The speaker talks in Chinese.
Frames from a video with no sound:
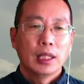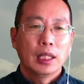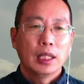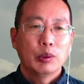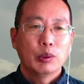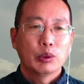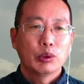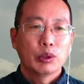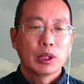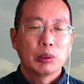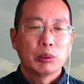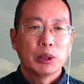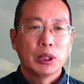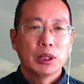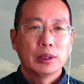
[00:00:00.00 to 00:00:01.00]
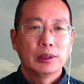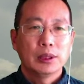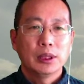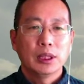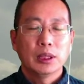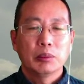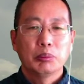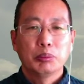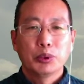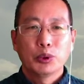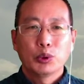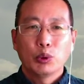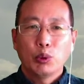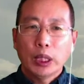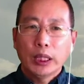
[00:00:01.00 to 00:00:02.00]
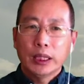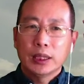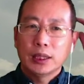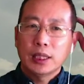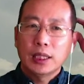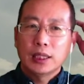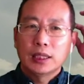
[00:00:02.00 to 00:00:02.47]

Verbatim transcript: 哎，我说怎么这个不受欢迎呢？